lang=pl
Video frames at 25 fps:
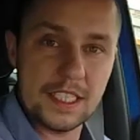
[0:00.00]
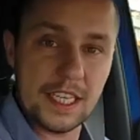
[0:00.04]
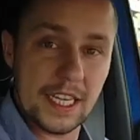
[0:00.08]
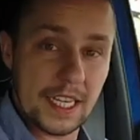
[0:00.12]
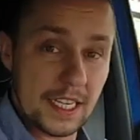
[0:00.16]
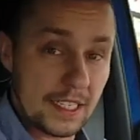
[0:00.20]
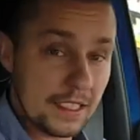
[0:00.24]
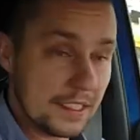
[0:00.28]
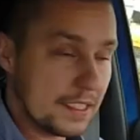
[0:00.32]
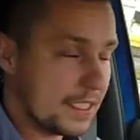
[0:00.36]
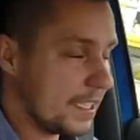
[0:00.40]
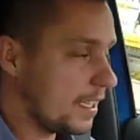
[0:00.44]

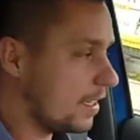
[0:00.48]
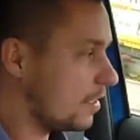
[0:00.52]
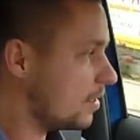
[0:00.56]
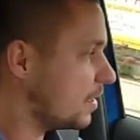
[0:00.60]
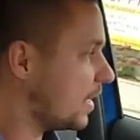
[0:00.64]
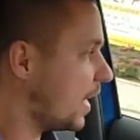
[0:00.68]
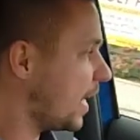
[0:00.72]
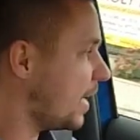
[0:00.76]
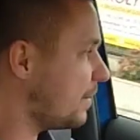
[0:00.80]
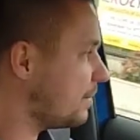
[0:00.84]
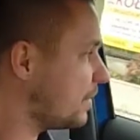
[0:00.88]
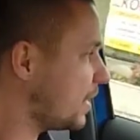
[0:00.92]
GLC
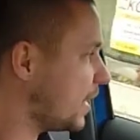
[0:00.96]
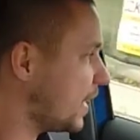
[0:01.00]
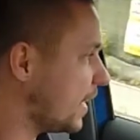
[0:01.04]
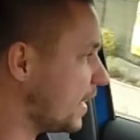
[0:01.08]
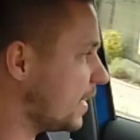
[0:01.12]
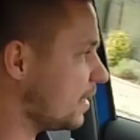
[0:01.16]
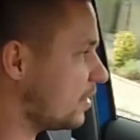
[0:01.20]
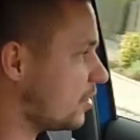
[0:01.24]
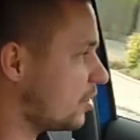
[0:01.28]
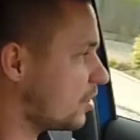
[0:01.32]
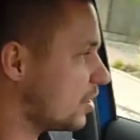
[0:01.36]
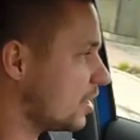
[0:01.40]
od AMG
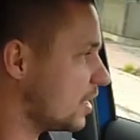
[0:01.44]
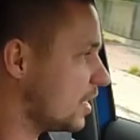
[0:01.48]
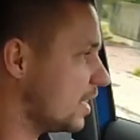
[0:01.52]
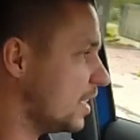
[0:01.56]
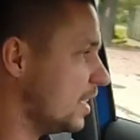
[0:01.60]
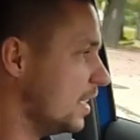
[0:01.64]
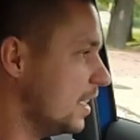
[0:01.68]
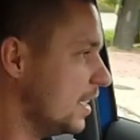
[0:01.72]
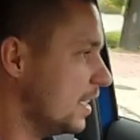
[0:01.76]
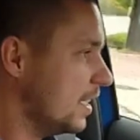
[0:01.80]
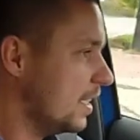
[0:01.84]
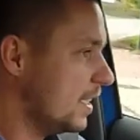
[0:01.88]

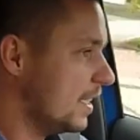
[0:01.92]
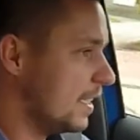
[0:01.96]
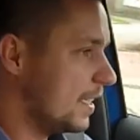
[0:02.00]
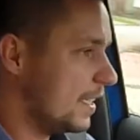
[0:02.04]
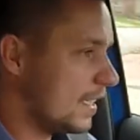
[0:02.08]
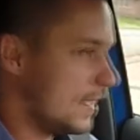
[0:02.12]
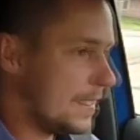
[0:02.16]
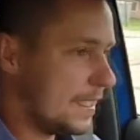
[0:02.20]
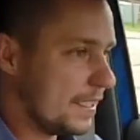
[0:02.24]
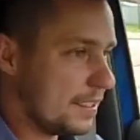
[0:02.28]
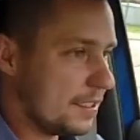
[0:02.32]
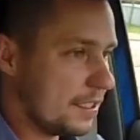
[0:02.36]
czy
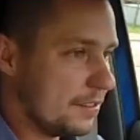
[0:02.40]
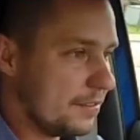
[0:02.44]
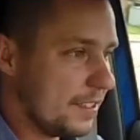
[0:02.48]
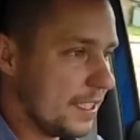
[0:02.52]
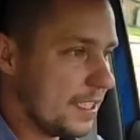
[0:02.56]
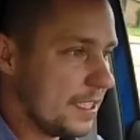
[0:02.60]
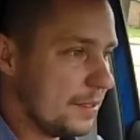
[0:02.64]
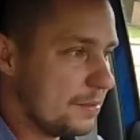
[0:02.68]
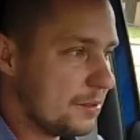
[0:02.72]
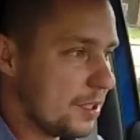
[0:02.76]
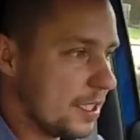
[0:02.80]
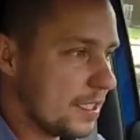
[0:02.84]

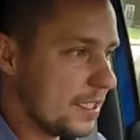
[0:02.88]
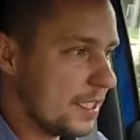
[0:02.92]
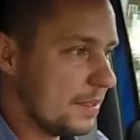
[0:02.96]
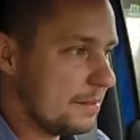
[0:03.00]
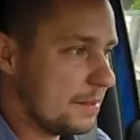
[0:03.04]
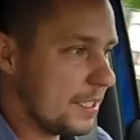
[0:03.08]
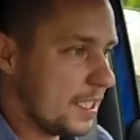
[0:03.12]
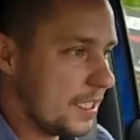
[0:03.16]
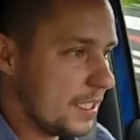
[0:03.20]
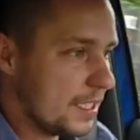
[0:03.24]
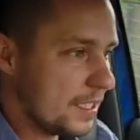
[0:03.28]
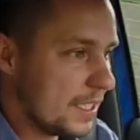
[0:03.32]
testowany
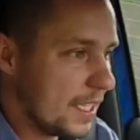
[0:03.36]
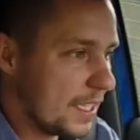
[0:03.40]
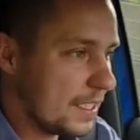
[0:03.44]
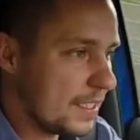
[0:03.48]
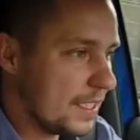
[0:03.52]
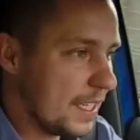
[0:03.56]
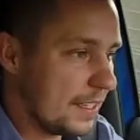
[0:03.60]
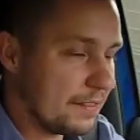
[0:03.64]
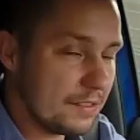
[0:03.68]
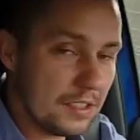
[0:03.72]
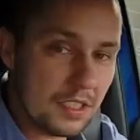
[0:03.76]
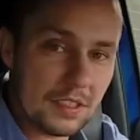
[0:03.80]
przeze mnie nie
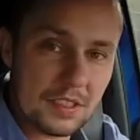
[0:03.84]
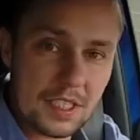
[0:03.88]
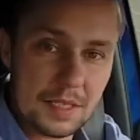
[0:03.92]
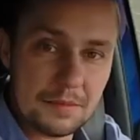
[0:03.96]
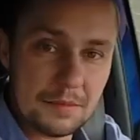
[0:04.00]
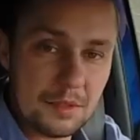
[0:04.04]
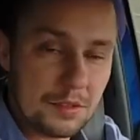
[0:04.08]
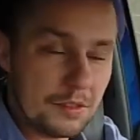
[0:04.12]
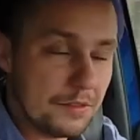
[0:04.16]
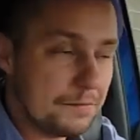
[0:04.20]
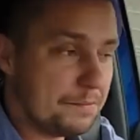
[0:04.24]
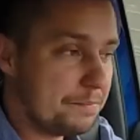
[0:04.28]
tak dawno
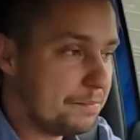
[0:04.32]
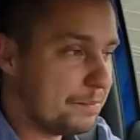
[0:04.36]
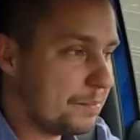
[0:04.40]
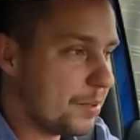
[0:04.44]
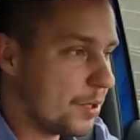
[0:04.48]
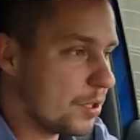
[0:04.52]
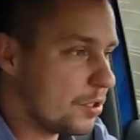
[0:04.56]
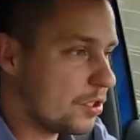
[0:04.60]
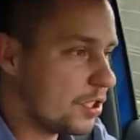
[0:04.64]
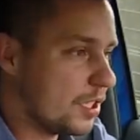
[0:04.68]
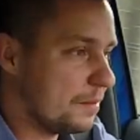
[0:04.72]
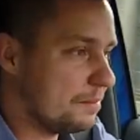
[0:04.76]
temu
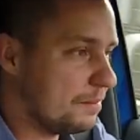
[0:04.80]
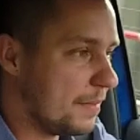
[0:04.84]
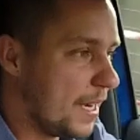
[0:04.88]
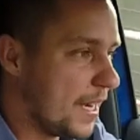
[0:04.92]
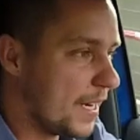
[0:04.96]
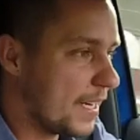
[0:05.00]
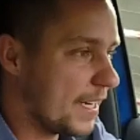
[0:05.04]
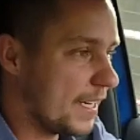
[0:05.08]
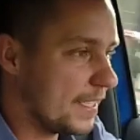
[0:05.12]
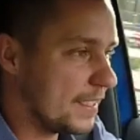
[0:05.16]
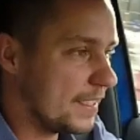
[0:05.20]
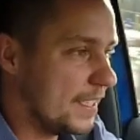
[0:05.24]
Porsche
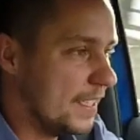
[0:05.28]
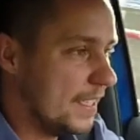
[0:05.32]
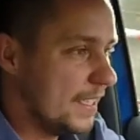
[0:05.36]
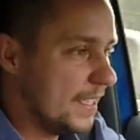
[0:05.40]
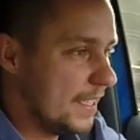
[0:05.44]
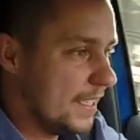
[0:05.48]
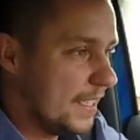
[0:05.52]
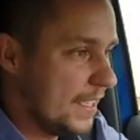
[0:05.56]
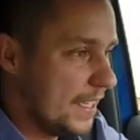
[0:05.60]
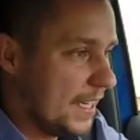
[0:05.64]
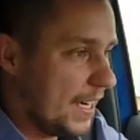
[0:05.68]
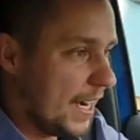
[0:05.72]
Macan.
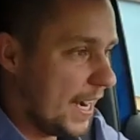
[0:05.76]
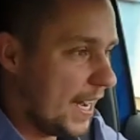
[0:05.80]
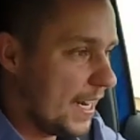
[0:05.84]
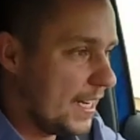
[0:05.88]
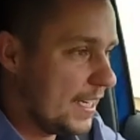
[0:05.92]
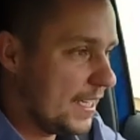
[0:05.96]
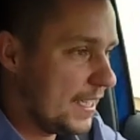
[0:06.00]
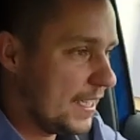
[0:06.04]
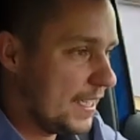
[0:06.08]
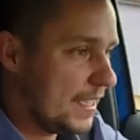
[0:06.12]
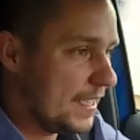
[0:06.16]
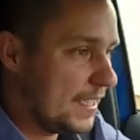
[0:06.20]

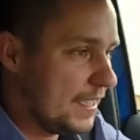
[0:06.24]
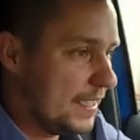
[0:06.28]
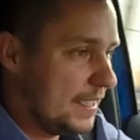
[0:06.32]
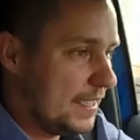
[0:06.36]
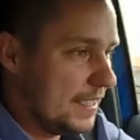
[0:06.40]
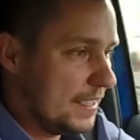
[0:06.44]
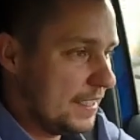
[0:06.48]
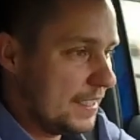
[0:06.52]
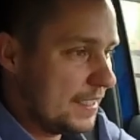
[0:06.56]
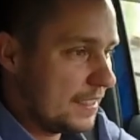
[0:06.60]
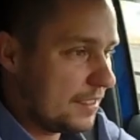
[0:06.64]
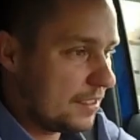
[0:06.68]
Ale
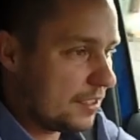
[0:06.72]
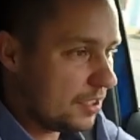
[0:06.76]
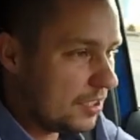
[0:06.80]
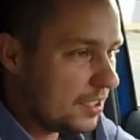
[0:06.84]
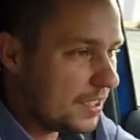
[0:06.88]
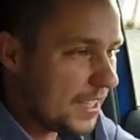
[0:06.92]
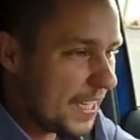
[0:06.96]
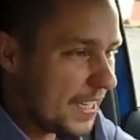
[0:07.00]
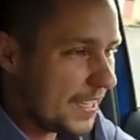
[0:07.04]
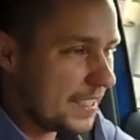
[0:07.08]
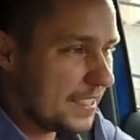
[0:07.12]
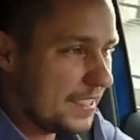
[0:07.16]
to
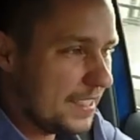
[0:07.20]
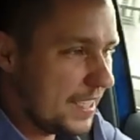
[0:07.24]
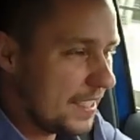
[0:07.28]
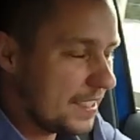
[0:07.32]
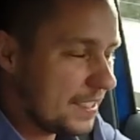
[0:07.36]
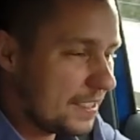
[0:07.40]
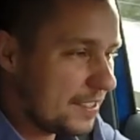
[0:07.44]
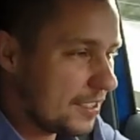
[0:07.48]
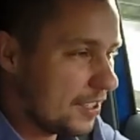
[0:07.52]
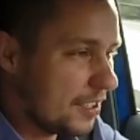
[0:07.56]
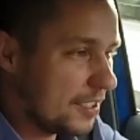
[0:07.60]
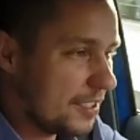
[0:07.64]
i tak nie
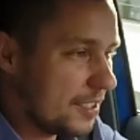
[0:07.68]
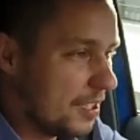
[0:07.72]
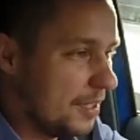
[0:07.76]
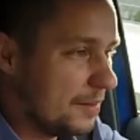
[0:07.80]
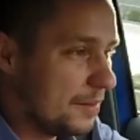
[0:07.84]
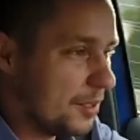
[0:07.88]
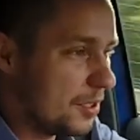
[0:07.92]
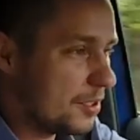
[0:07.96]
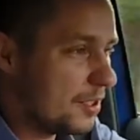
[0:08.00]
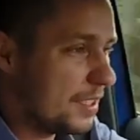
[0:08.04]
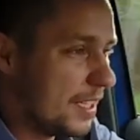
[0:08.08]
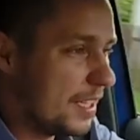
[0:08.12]
jest coś,
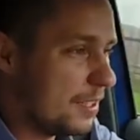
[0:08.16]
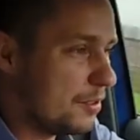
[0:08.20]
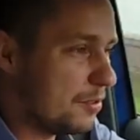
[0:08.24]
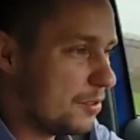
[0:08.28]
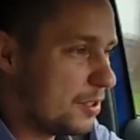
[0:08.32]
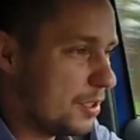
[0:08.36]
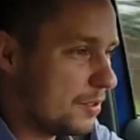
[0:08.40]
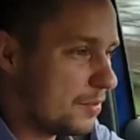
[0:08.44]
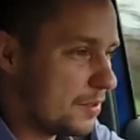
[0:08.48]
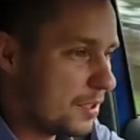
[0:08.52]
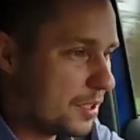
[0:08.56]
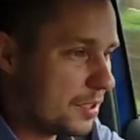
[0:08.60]
co można
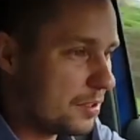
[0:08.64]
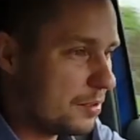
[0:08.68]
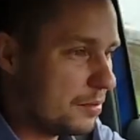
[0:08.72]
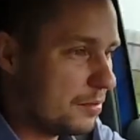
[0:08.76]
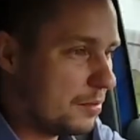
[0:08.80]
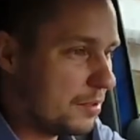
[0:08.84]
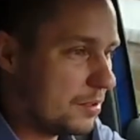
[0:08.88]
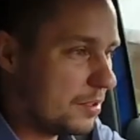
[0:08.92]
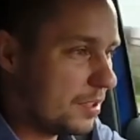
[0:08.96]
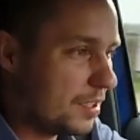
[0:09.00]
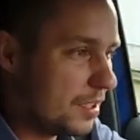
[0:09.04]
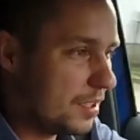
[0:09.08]
użyć w
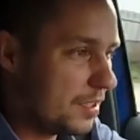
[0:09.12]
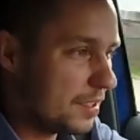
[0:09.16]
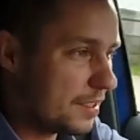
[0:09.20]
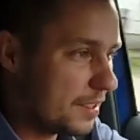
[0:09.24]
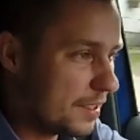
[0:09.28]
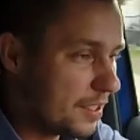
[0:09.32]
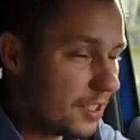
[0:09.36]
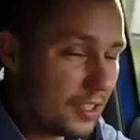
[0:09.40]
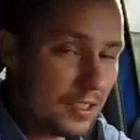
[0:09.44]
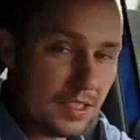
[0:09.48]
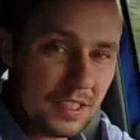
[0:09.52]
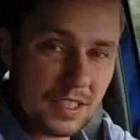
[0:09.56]
stosunku do
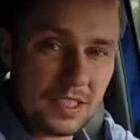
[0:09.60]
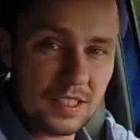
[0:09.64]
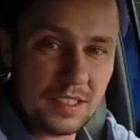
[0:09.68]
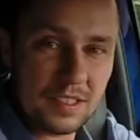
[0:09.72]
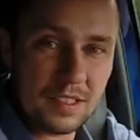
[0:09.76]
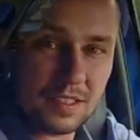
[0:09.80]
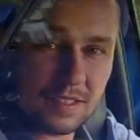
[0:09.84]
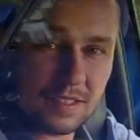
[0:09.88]
Skody